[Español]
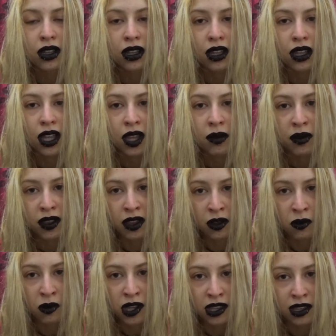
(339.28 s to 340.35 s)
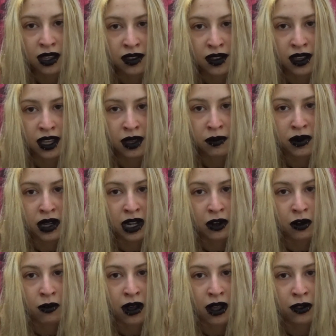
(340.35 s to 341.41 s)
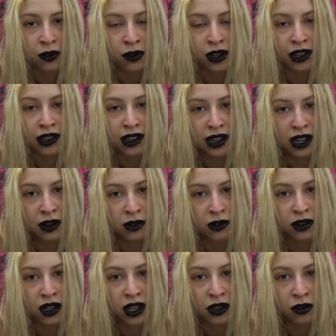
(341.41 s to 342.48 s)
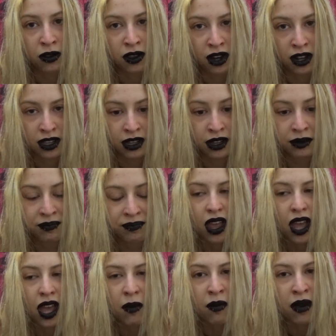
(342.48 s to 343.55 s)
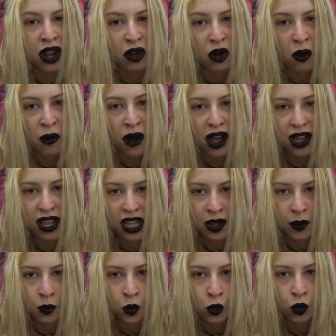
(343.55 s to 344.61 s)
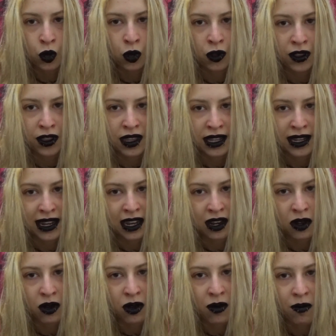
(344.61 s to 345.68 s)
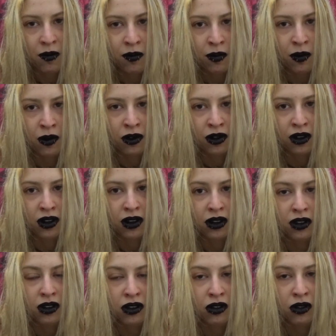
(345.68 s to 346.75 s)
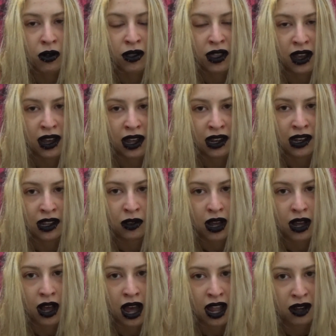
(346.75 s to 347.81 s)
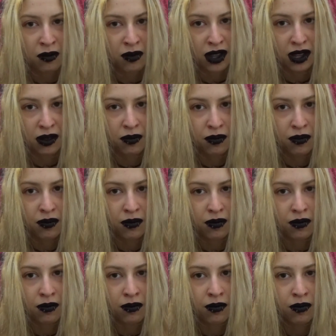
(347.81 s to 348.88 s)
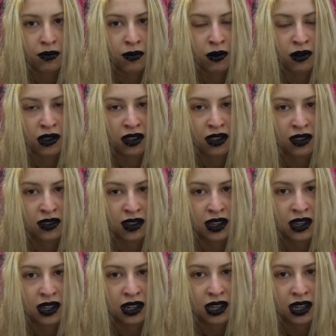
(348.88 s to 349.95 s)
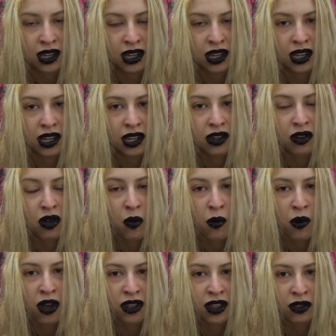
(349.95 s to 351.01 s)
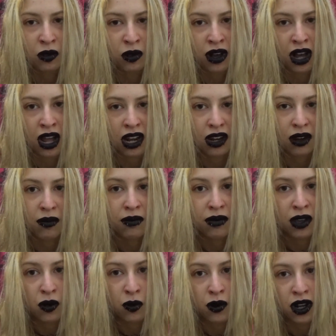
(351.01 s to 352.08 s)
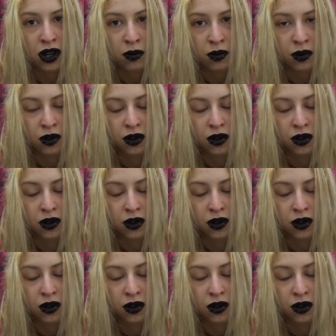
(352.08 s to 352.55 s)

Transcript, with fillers: y me di cuenta de que me ha robado el dinero que yo traía. Me roba el puto dinero por no dejarle tocarme, por decidir que no puede tocar mi cuerpo.